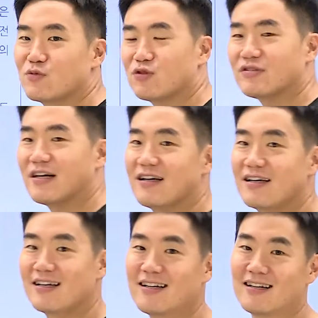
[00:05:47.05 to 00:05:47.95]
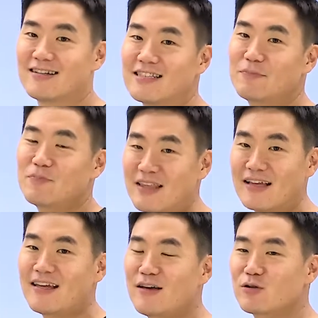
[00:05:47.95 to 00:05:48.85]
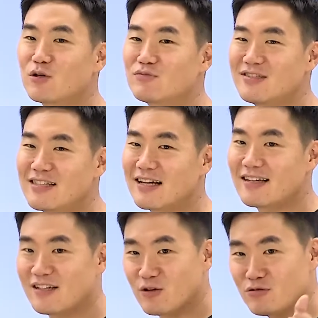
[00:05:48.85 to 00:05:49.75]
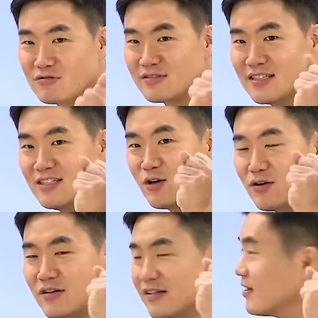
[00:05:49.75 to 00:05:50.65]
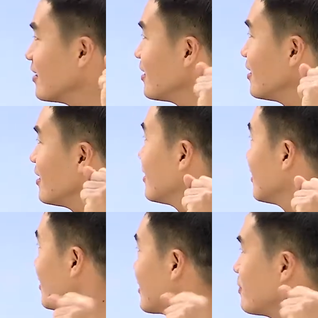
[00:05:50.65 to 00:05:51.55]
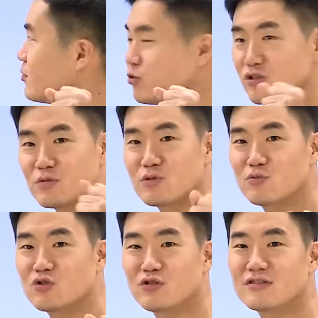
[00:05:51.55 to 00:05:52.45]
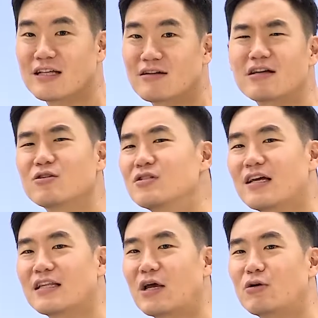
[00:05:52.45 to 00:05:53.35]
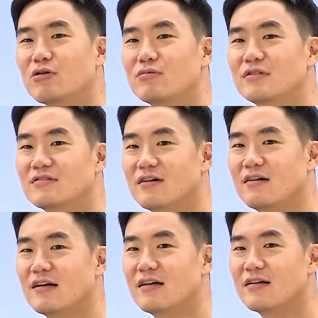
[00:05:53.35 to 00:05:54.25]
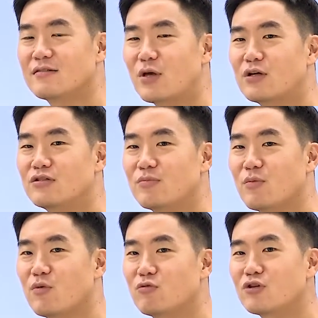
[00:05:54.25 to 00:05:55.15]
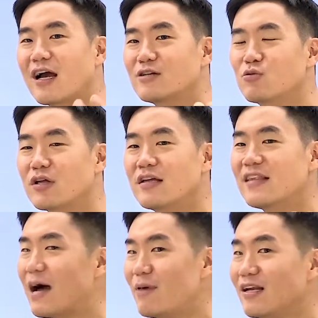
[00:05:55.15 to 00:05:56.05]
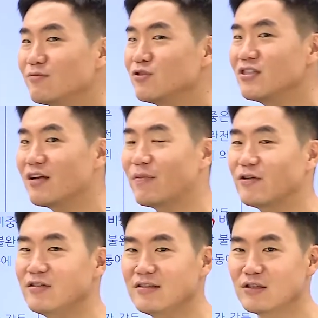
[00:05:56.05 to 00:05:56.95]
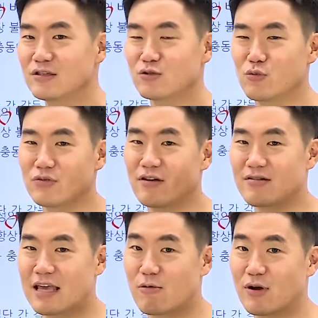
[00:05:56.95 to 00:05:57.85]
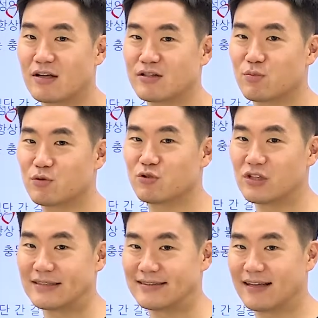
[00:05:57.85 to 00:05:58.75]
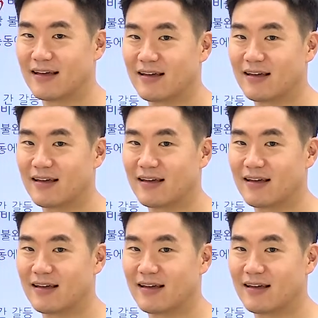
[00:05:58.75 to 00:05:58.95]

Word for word: 줄어든다. 집단의 어떤 문제가 될 경우 이성의 비중이 점점 줄어든다는 거야. 그렇지 않나요, 여러분? 어? 예를 들면 뭐 우리 가족 나만의 문제면좀더 객관화해서 볼 수 있는데